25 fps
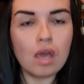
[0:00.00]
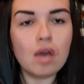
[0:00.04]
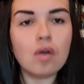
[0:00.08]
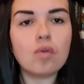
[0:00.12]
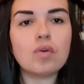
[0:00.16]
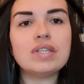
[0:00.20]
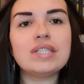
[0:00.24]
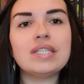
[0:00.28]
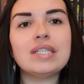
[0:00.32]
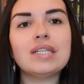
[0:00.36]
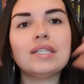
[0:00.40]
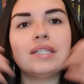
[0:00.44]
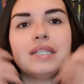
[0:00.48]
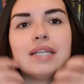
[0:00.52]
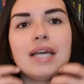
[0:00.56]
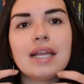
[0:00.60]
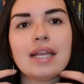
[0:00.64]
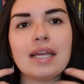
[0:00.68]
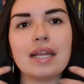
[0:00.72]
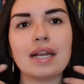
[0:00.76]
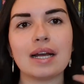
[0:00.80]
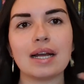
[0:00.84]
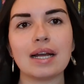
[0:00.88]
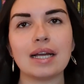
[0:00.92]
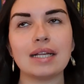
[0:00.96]
Questa
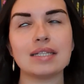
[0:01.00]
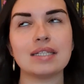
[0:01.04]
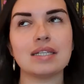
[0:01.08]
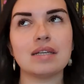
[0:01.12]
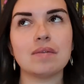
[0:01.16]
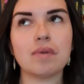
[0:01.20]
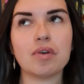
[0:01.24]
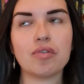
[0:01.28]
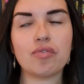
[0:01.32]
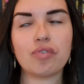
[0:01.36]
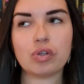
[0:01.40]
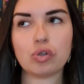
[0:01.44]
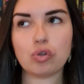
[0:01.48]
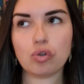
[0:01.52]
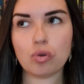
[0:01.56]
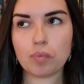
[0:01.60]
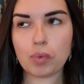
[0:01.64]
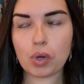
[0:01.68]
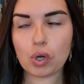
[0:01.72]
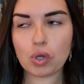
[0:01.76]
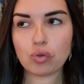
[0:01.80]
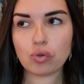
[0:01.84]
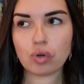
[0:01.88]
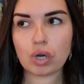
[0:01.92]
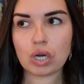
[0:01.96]
serie, ragazzi, mi ha fatto
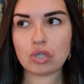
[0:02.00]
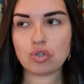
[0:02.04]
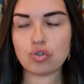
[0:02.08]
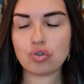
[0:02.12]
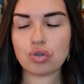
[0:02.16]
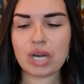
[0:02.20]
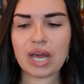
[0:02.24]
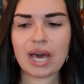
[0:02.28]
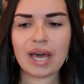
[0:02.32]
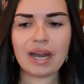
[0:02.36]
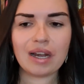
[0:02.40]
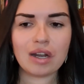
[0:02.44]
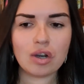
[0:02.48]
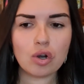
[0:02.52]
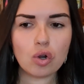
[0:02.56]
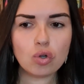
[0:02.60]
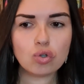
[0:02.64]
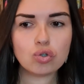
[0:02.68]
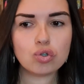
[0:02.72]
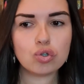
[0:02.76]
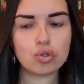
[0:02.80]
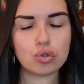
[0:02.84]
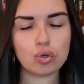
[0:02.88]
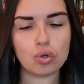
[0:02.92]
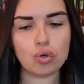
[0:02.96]
molto ragionare
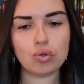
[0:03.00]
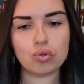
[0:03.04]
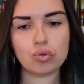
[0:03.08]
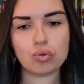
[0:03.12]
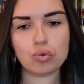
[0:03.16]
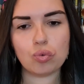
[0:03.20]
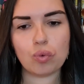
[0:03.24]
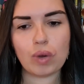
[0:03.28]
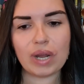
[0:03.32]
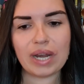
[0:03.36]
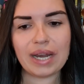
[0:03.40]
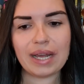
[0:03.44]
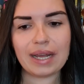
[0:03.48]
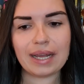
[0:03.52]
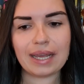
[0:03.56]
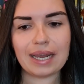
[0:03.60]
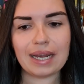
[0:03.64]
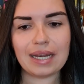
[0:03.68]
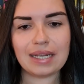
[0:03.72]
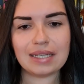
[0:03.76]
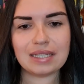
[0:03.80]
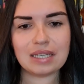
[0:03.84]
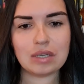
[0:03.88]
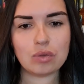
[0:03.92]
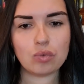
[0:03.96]
non solo su quella che è
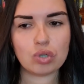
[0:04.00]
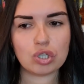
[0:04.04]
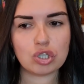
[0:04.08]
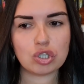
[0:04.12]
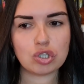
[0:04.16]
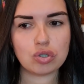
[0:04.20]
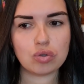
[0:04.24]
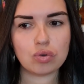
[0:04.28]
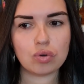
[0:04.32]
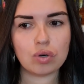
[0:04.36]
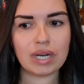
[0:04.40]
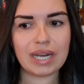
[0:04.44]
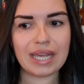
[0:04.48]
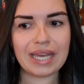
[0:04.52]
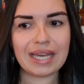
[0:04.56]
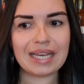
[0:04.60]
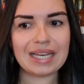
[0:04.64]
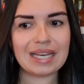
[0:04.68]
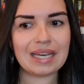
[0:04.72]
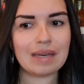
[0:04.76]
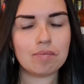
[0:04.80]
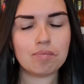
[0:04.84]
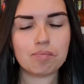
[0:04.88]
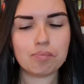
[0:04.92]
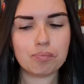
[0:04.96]
la situazione
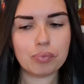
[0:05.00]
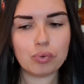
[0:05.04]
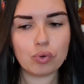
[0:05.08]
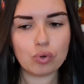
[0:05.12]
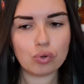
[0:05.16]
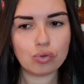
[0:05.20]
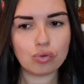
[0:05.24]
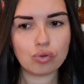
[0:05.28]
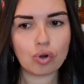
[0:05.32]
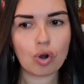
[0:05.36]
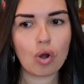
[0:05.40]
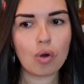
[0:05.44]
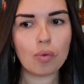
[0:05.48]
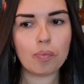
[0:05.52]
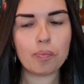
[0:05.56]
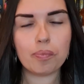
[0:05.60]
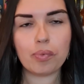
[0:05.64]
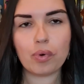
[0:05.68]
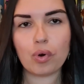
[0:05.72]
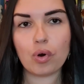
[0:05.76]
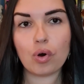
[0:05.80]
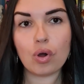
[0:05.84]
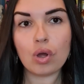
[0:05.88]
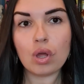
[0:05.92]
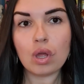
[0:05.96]
che
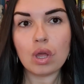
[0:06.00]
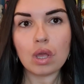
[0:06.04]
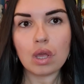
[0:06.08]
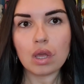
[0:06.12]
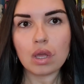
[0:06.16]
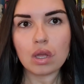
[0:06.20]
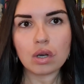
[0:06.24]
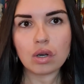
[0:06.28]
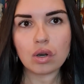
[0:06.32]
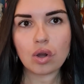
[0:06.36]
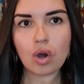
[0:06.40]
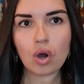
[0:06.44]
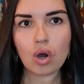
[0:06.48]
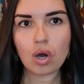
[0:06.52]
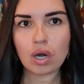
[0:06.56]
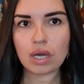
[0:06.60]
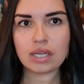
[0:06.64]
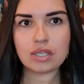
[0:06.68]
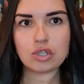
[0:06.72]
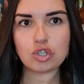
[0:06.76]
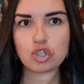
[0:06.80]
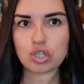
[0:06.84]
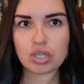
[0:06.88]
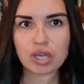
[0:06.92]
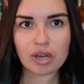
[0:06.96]
purtroppo no,
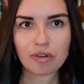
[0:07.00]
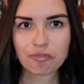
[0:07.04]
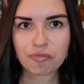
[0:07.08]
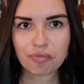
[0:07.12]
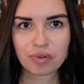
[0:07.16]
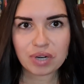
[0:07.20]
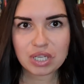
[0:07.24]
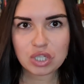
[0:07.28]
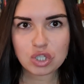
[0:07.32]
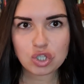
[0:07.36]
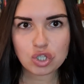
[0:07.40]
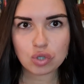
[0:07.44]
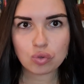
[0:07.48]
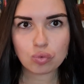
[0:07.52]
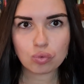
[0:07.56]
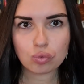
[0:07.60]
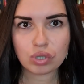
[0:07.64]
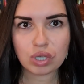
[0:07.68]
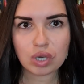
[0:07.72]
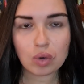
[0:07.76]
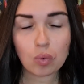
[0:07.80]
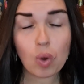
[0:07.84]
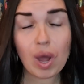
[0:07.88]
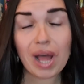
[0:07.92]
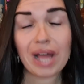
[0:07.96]
eh, ci affligge
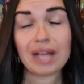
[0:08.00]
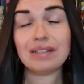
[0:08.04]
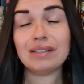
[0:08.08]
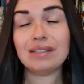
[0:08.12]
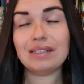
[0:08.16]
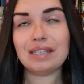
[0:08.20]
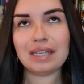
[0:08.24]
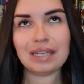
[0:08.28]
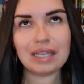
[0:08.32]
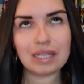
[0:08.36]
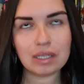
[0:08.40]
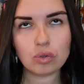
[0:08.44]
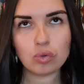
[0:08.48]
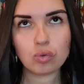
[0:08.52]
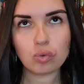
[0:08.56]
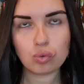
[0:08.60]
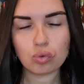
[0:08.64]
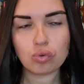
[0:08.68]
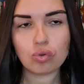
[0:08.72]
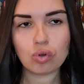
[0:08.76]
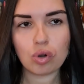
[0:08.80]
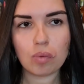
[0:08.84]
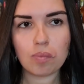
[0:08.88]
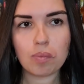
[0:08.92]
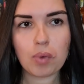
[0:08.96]
tutti quanti in
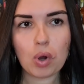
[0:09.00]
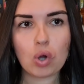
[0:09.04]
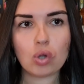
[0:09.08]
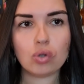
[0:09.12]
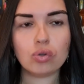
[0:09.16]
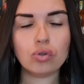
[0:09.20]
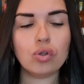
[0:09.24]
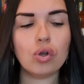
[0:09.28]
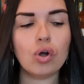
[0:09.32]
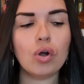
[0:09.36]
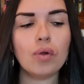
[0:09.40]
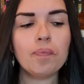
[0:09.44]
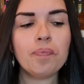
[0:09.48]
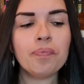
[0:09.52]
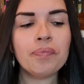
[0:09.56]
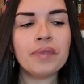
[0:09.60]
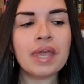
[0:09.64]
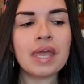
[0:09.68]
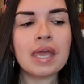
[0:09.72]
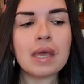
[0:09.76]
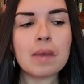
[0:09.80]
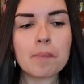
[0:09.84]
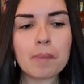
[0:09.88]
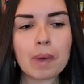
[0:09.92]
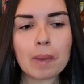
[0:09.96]
tutto il mondo,
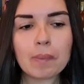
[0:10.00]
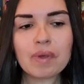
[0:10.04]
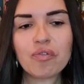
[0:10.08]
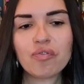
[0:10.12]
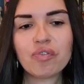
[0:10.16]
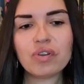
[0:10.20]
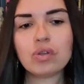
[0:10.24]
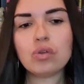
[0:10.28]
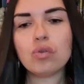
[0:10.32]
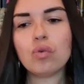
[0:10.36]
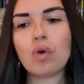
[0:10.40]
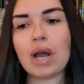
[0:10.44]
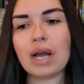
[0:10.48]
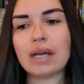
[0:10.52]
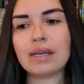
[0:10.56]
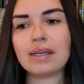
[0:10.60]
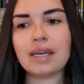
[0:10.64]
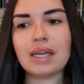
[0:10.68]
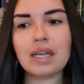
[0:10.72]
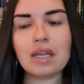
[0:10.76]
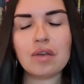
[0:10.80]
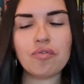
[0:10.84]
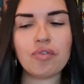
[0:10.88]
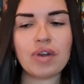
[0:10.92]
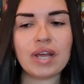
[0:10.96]
ma mi ha fatto
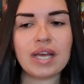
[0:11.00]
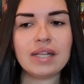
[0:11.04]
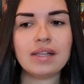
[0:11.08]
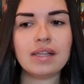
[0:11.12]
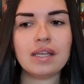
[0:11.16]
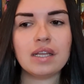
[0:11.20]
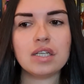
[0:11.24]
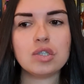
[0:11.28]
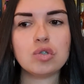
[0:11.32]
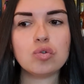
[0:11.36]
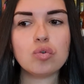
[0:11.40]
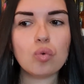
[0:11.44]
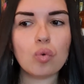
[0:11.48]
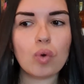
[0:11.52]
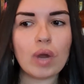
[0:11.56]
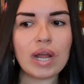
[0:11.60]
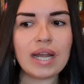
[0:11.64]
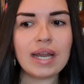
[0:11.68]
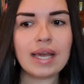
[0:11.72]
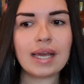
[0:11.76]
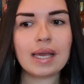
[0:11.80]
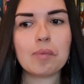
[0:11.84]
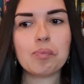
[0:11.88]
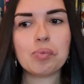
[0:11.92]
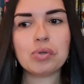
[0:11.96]
anche riflettere su
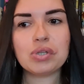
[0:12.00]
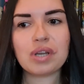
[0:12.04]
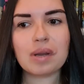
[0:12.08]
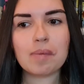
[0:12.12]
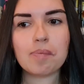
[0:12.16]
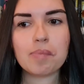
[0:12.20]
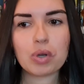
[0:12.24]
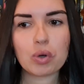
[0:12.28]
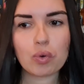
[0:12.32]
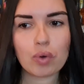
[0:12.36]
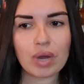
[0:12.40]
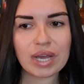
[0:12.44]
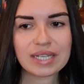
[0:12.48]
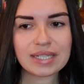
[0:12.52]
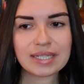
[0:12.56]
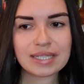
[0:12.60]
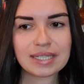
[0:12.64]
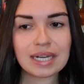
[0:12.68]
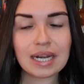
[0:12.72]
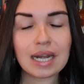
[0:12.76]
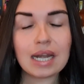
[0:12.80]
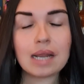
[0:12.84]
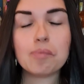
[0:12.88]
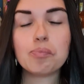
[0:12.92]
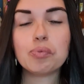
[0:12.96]
quelle che potrebbero
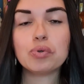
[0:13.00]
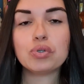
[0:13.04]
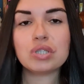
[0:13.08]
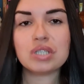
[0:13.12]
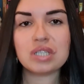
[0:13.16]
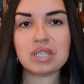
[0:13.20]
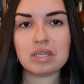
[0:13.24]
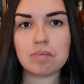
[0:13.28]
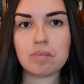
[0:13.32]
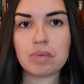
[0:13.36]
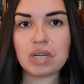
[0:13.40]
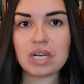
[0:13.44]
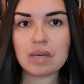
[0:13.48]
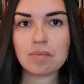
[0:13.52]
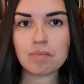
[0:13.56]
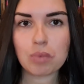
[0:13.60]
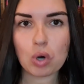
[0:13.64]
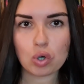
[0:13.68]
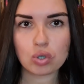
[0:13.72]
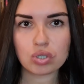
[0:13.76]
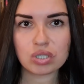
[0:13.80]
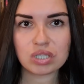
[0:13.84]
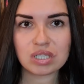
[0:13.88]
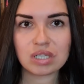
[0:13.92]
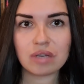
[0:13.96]
essere le possibili
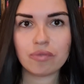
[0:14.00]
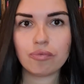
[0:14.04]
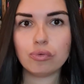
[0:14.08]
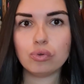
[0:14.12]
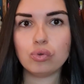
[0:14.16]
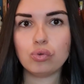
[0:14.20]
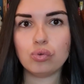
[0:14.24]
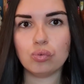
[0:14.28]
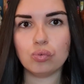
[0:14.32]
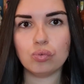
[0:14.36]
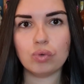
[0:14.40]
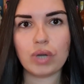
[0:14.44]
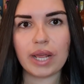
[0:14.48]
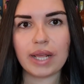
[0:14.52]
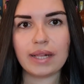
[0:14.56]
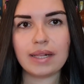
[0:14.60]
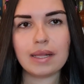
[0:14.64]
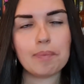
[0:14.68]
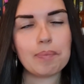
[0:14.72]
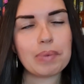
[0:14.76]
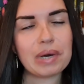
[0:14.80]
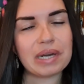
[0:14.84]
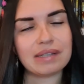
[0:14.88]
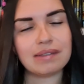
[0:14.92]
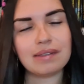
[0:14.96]
mosse future
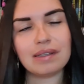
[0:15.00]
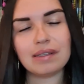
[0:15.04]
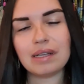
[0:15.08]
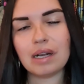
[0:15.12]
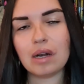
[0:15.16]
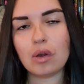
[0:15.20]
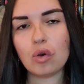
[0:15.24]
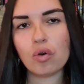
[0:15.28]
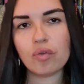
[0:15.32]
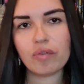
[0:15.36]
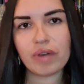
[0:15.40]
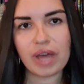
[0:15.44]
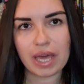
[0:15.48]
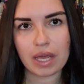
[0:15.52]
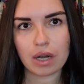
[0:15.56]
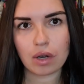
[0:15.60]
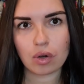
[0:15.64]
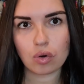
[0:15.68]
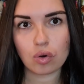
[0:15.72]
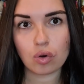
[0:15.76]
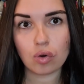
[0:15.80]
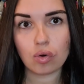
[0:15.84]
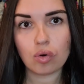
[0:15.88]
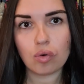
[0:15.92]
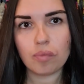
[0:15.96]
da parte del
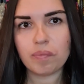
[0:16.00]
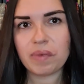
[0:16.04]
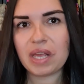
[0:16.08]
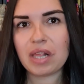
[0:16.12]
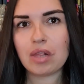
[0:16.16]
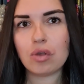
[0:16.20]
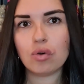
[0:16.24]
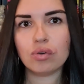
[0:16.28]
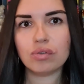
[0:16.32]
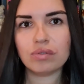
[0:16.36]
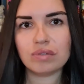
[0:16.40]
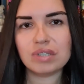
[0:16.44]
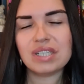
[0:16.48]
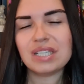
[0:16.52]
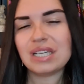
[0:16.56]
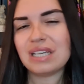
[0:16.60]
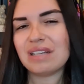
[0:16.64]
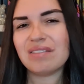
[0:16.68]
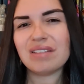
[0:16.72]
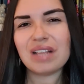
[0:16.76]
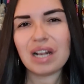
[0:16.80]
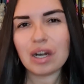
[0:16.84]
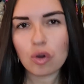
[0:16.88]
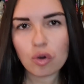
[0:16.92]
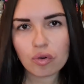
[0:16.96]
governo, o meglio,
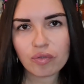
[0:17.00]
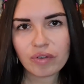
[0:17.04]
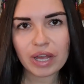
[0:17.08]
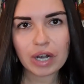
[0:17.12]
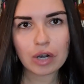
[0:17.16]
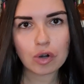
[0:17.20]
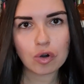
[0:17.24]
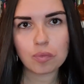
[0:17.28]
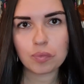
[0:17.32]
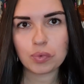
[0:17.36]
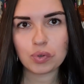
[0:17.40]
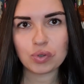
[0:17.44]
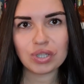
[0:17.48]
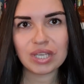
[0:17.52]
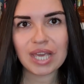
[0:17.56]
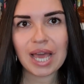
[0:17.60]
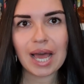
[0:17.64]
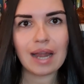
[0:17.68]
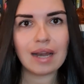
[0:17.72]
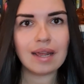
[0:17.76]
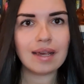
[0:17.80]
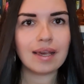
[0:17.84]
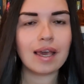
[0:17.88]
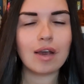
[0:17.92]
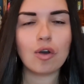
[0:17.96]
sì, del governo
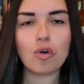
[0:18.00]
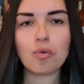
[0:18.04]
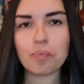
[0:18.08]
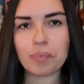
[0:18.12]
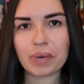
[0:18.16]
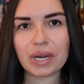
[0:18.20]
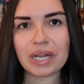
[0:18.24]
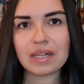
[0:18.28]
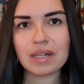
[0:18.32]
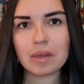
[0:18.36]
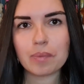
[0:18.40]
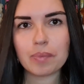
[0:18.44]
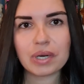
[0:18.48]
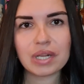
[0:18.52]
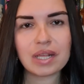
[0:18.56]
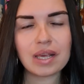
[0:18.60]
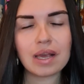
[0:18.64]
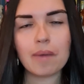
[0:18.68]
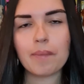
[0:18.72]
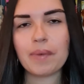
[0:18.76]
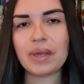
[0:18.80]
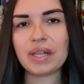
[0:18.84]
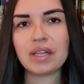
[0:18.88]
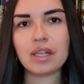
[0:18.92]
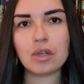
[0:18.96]
mondiale che comprende
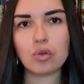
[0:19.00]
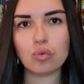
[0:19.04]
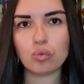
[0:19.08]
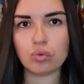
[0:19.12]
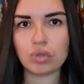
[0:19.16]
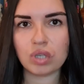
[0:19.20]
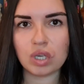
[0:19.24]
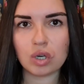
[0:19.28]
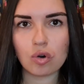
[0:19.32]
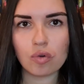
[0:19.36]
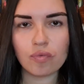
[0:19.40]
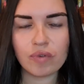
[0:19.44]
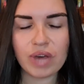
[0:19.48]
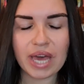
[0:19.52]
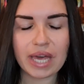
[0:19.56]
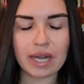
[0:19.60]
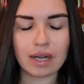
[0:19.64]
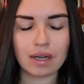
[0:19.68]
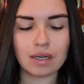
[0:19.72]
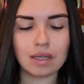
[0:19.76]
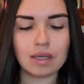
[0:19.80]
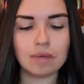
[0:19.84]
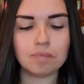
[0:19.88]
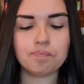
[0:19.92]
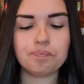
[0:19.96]
praticamente tutti i
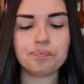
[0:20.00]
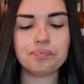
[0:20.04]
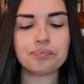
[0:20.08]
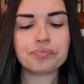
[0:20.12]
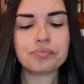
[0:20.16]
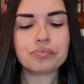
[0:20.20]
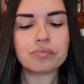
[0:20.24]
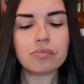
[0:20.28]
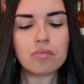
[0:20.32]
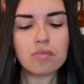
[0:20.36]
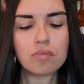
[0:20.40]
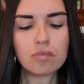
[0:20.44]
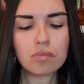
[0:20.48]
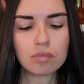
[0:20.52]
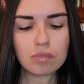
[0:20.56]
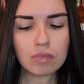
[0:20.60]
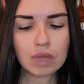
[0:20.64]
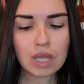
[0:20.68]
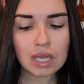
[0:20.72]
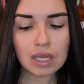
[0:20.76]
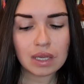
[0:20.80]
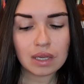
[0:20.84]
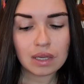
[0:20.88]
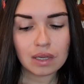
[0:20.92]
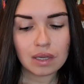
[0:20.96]
governi.
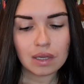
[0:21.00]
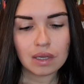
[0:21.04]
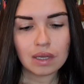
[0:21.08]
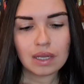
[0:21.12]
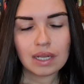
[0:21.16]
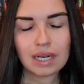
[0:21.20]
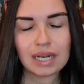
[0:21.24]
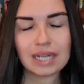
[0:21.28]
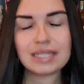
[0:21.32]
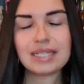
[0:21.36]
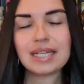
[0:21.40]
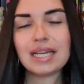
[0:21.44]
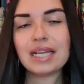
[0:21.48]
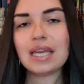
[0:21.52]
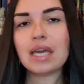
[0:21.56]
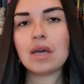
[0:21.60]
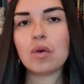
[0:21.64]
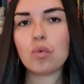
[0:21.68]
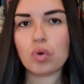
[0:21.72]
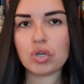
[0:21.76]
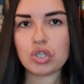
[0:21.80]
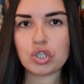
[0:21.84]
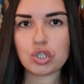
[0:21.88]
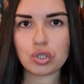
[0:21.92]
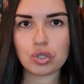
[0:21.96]
La serie
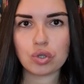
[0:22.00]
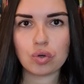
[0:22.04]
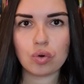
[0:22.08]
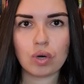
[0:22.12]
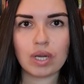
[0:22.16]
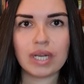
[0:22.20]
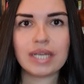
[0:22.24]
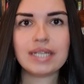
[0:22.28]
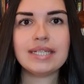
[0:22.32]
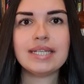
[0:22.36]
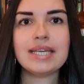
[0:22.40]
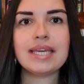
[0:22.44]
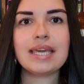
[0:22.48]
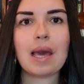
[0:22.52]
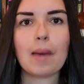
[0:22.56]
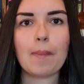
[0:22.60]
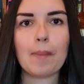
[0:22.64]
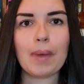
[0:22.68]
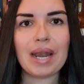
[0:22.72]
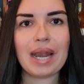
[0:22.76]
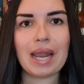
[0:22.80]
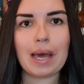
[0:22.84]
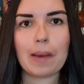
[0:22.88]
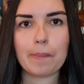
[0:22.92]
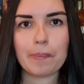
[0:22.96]
in questione si
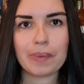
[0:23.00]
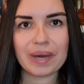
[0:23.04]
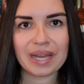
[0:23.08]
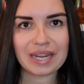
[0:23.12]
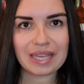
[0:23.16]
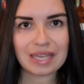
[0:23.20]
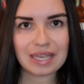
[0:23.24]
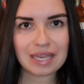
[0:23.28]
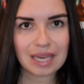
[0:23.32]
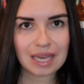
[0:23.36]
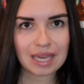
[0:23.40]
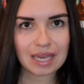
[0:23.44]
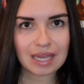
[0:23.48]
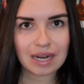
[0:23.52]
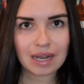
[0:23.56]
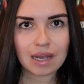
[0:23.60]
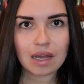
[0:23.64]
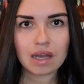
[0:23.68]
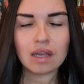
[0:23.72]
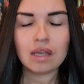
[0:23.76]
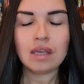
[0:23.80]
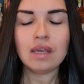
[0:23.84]
chiama La Barriera.